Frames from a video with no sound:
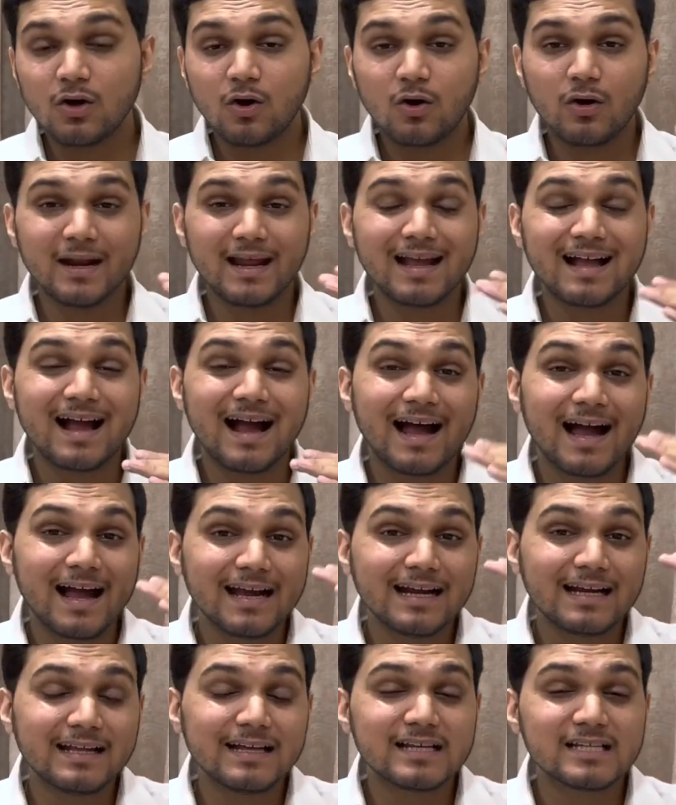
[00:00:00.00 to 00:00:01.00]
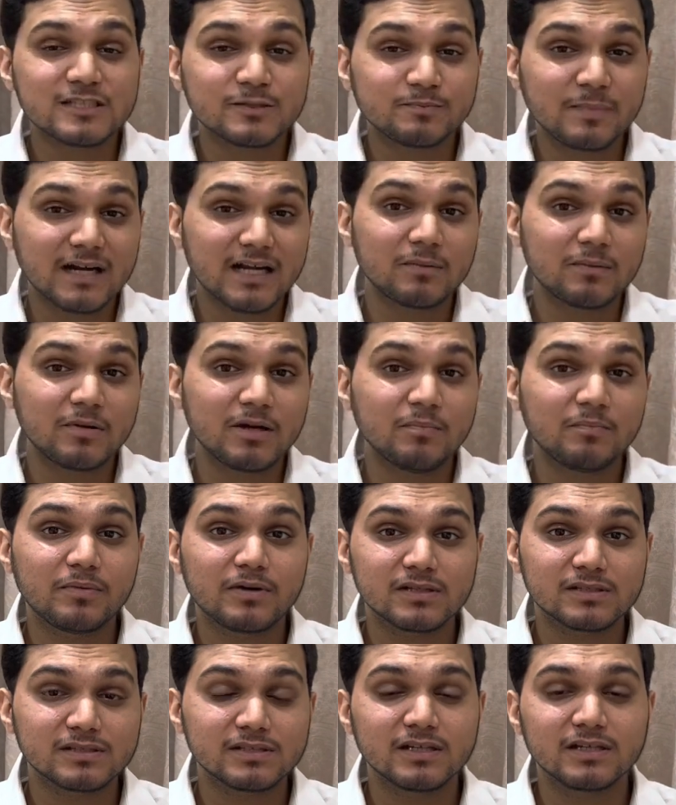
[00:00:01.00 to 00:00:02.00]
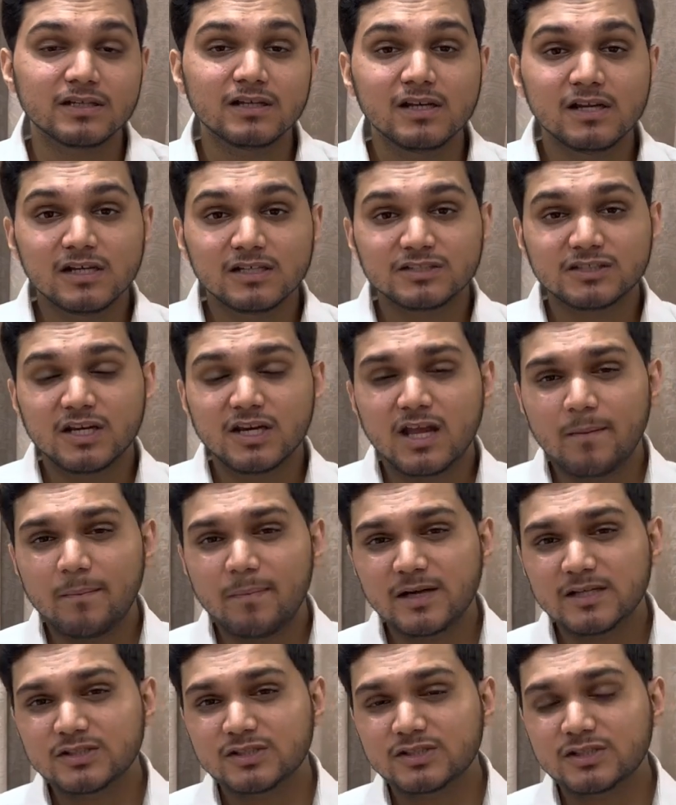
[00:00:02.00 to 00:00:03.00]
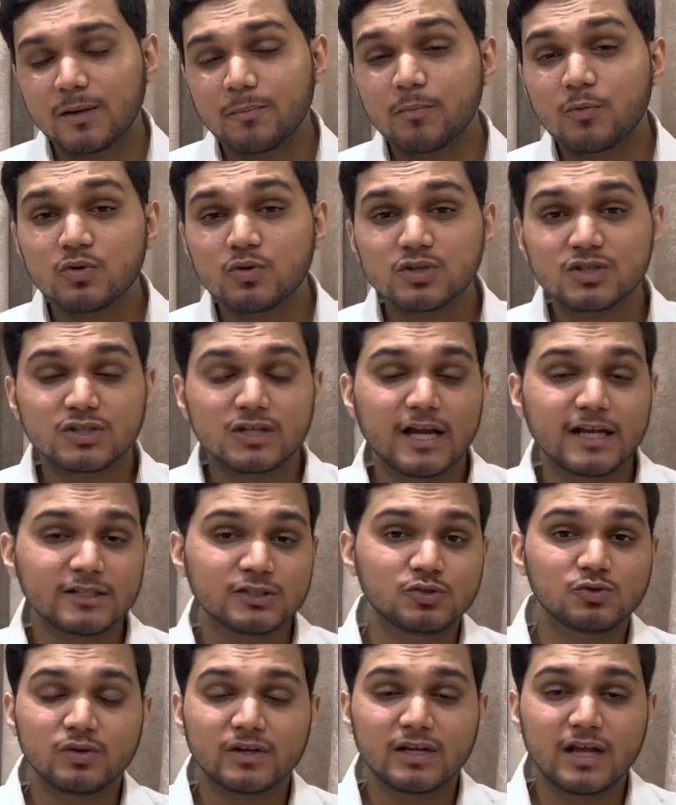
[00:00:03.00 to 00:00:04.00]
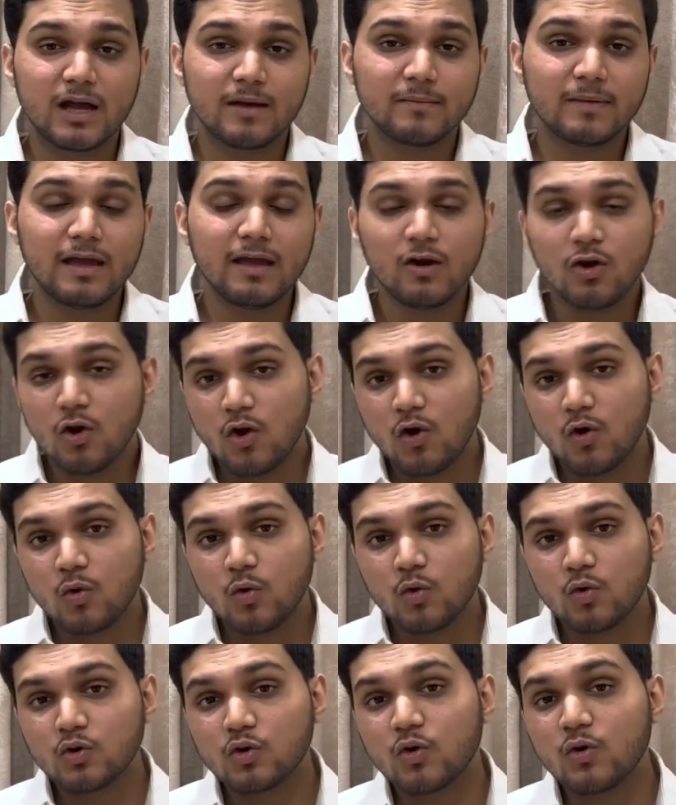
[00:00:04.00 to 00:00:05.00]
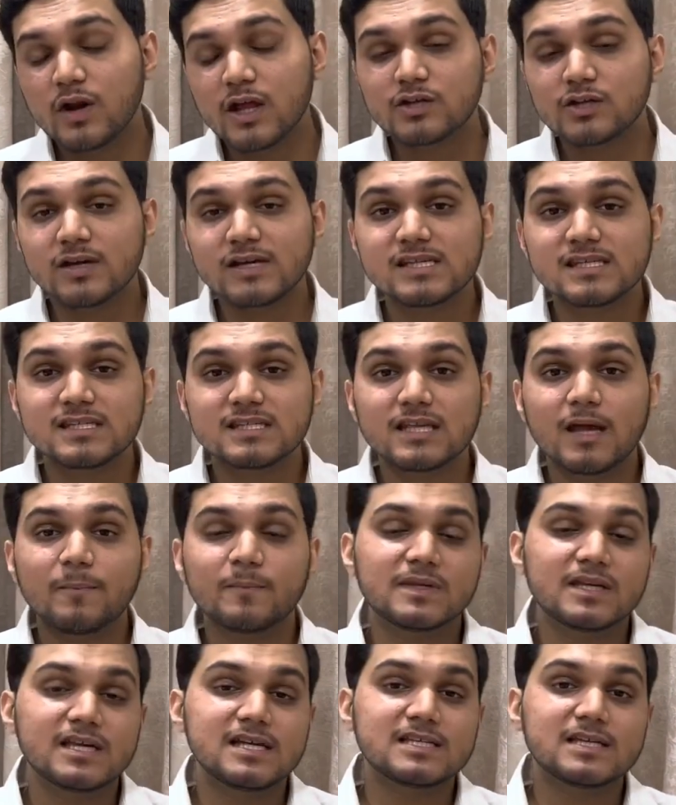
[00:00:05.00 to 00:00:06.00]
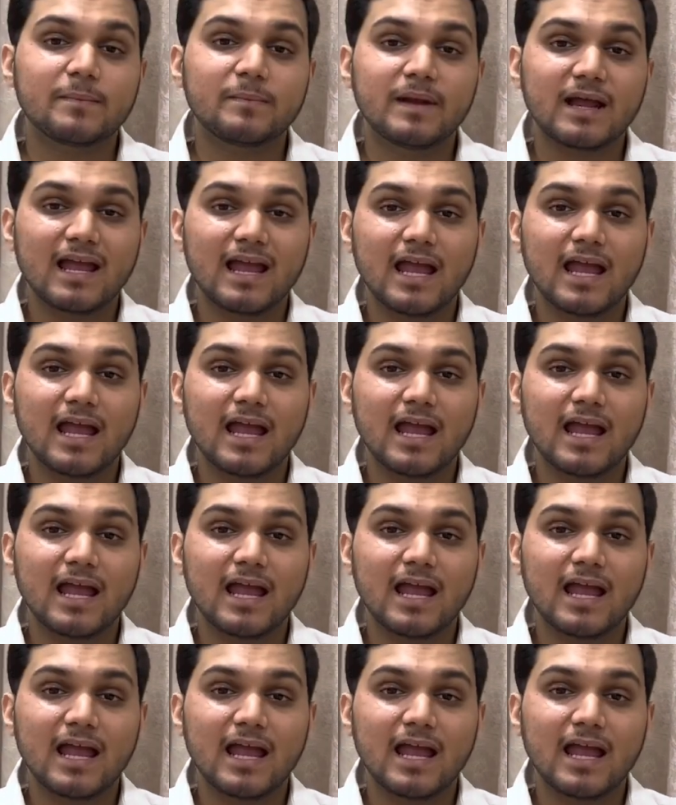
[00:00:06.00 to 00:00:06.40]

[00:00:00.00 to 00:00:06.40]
और एक हाईली रिस्पेक्टेबल पर्सन जिनके पास सब कुछ था इस दुनिया में उन्होंने जो है सब चीज अपने